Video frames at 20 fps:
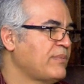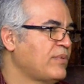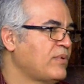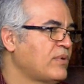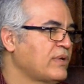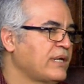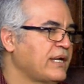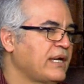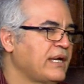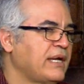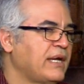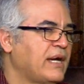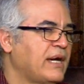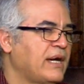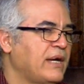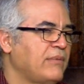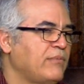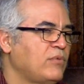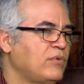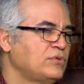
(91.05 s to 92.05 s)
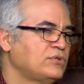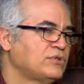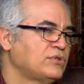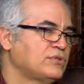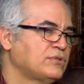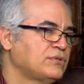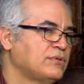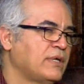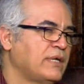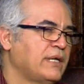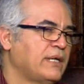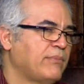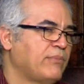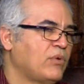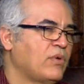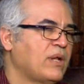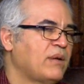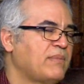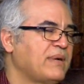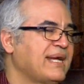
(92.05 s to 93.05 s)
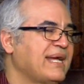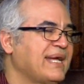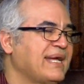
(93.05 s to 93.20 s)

porque hay muchos eh, programas